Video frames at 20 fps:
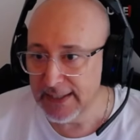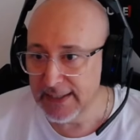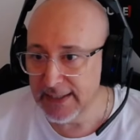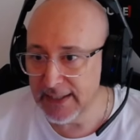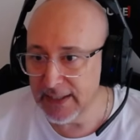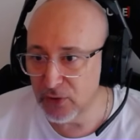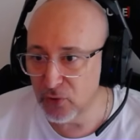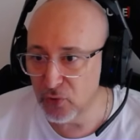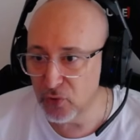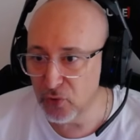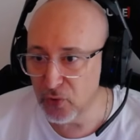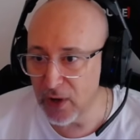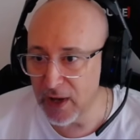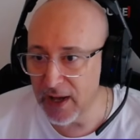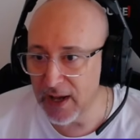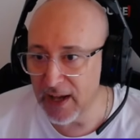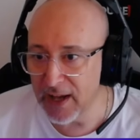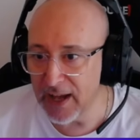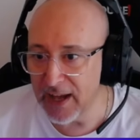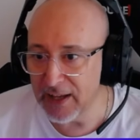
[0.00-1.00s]
Il y a toujours
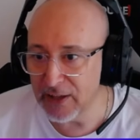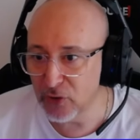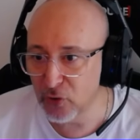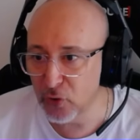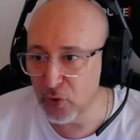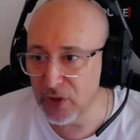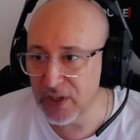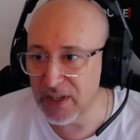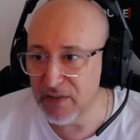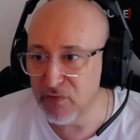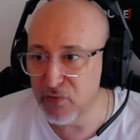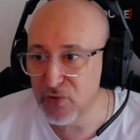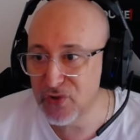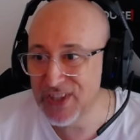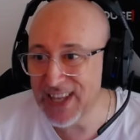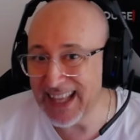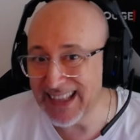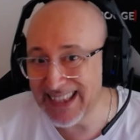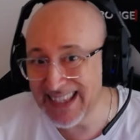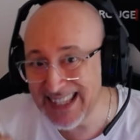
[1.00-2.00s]
un truc qui vous
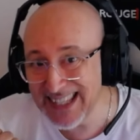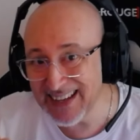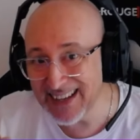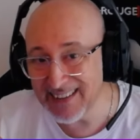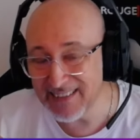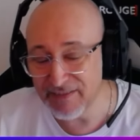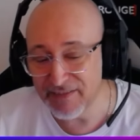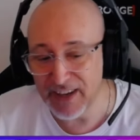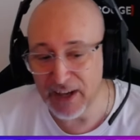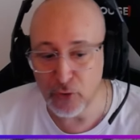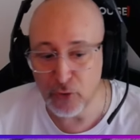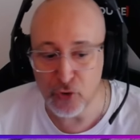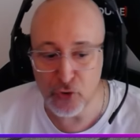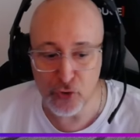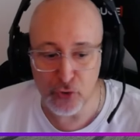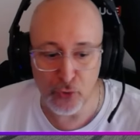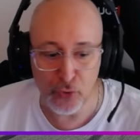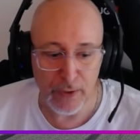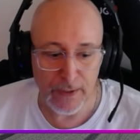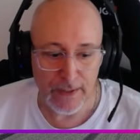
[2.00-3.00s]
attire vers le
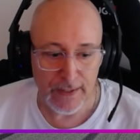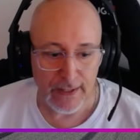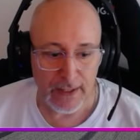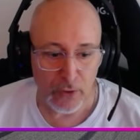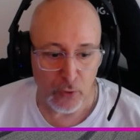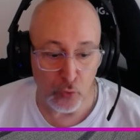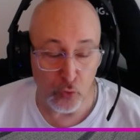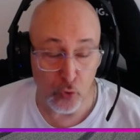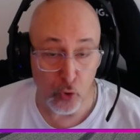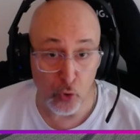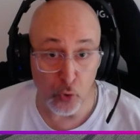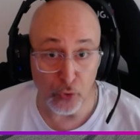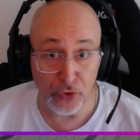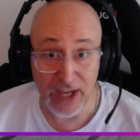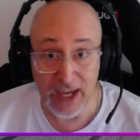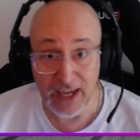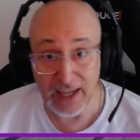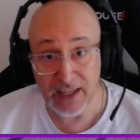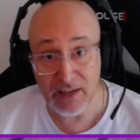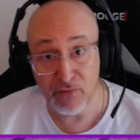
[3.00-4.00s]
jeu, ou au
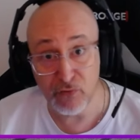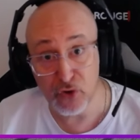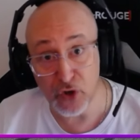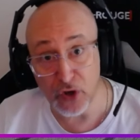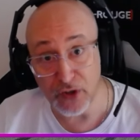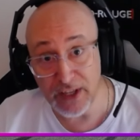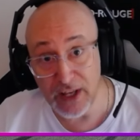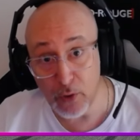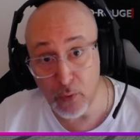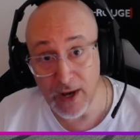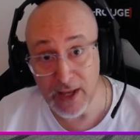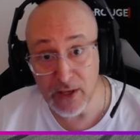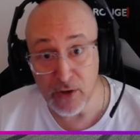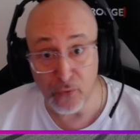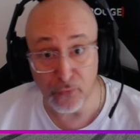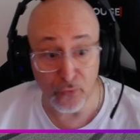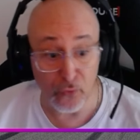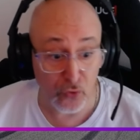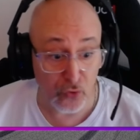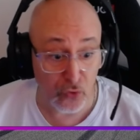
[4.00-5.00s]
contraire qui vous en éloigne en
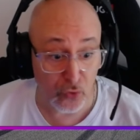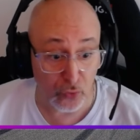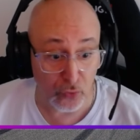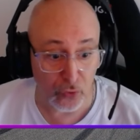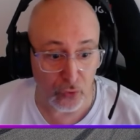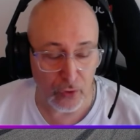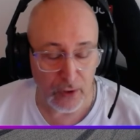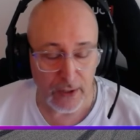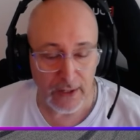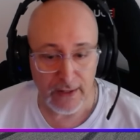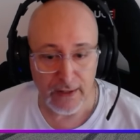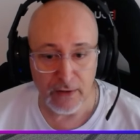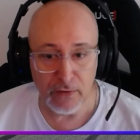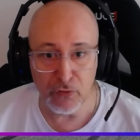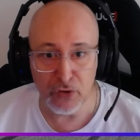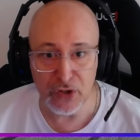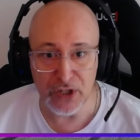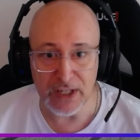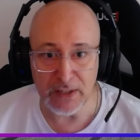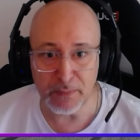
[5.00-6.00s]
fonction de
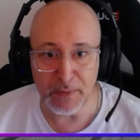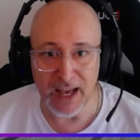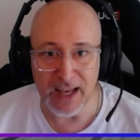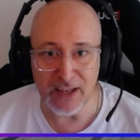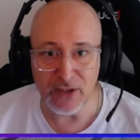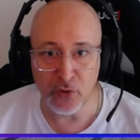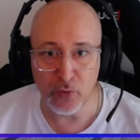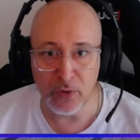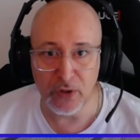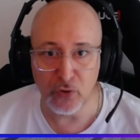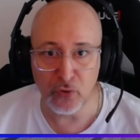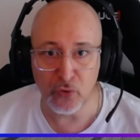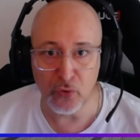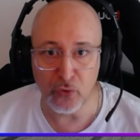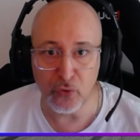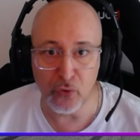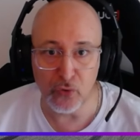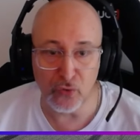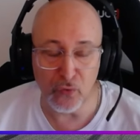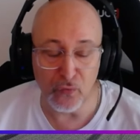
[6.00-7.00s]
vos aspirations et
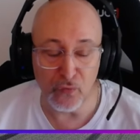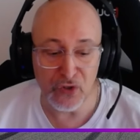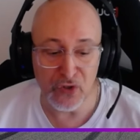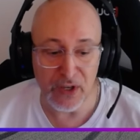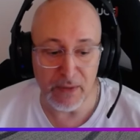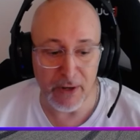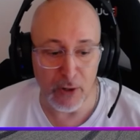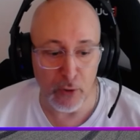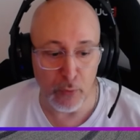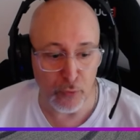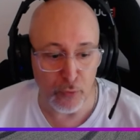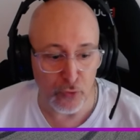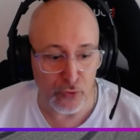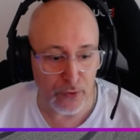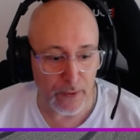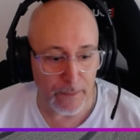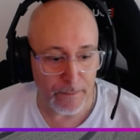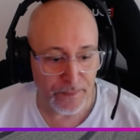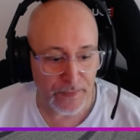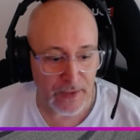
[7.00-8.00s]
de ce que vous aimez le
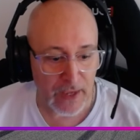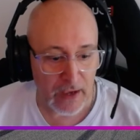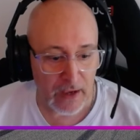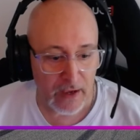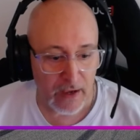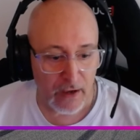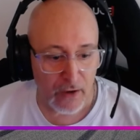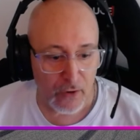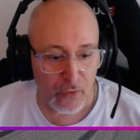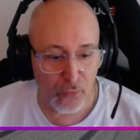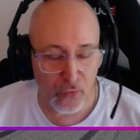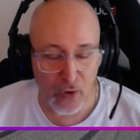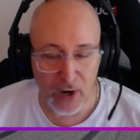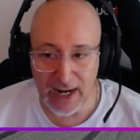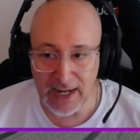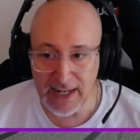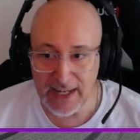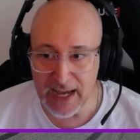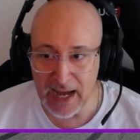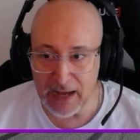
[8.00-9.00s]
plus.
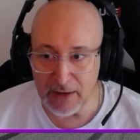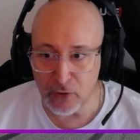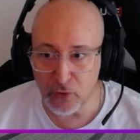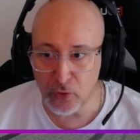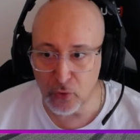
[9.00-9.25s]
Voilà les gars,